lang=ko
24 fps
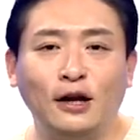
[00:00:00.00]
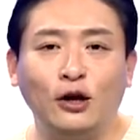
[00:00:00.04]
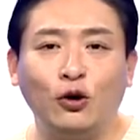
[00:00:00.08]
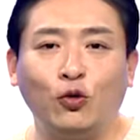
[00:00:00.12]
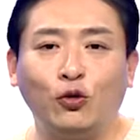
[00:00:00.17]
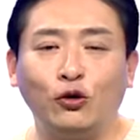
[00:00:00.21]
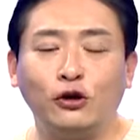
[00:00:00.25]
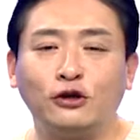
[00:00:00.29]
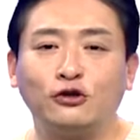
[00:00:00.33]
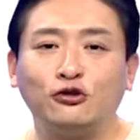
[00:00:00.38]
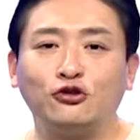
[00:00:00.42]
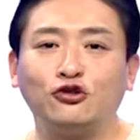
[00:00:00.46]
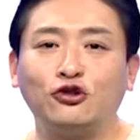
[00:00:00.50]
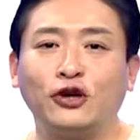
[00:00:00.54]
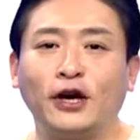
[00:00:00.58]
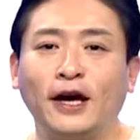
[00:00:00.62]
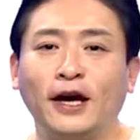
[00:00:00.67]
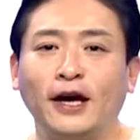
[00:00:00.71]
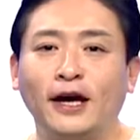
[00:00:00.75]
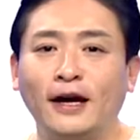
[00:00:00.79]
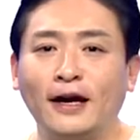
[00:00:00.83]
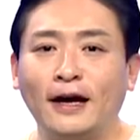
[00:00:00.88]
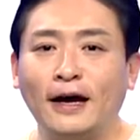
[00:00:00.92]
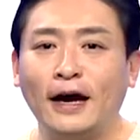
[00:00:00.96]
오늘 그
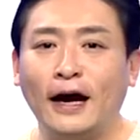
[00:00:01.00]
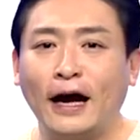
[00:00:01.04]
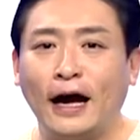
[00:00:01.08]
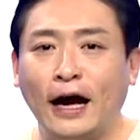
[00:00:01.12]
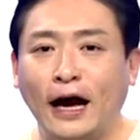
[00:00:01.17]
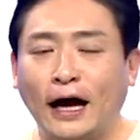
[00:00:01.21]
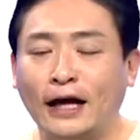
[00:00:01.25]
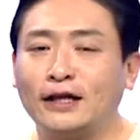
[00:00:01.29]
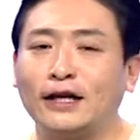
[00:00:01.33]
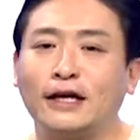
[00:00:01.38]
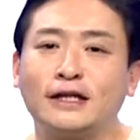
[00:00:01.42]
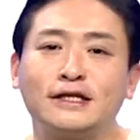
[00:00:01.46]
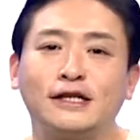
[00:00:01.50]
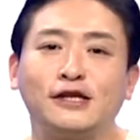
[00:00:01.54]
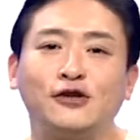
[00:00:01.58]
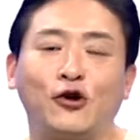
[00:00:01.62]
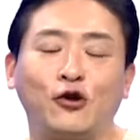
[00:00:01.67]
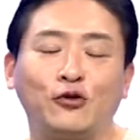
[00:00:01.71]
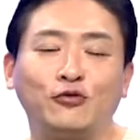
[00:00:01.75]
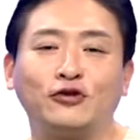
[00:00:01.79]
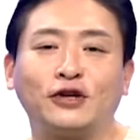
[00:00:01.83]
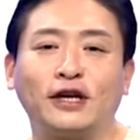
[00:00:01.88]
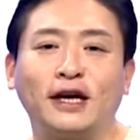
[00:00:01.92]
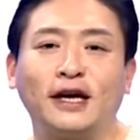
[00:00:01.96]
중에 한 가지를
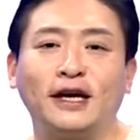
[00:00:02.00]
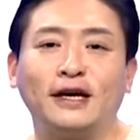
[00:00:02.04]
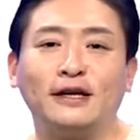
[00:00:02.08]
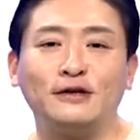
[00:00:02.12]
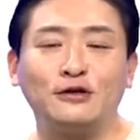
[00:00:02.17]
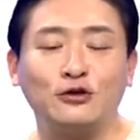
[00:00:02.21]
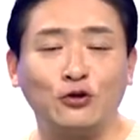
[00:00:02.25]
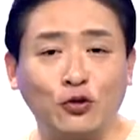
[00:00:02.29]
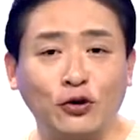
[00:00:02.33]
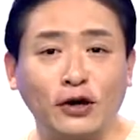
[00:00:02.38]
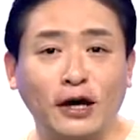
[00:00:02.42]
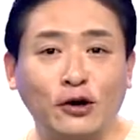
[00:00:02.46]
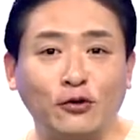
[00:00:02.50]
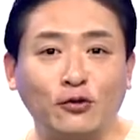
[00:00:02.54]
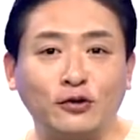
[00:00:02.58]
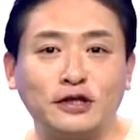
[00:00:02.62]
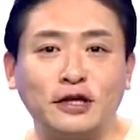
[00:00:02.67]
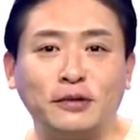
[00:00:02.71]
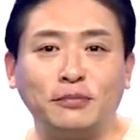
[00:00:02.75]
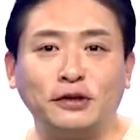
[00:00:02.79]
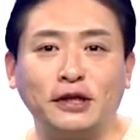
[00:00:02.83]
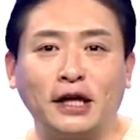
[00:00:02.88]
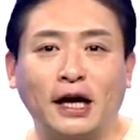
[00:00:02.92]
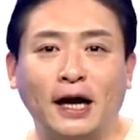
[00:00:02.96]
여러분께 소개하고자
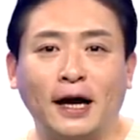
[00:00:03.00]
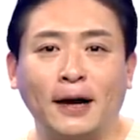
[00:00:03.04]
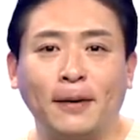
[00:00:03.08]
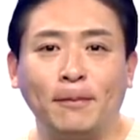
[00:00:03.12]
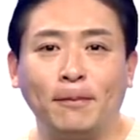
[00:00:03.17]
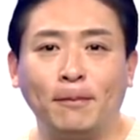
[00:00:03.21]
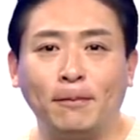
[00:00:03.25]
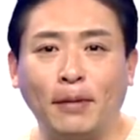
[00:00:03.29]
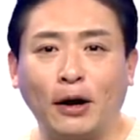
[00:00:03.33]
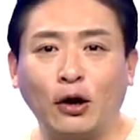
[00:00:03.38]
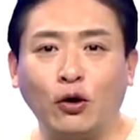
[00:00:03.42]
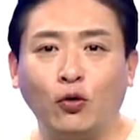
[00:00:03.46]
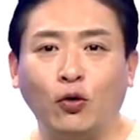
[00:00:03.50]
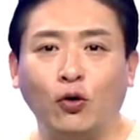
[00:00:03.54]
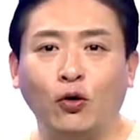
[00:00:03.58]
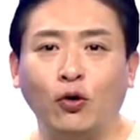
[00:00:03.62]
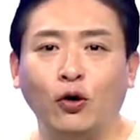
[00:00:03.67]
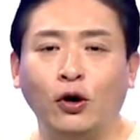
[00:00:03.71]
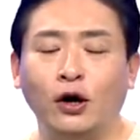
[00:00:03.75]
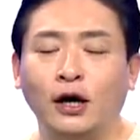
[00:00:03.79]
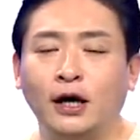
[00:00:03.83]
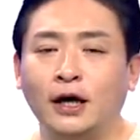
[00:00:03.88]
합니다. 바로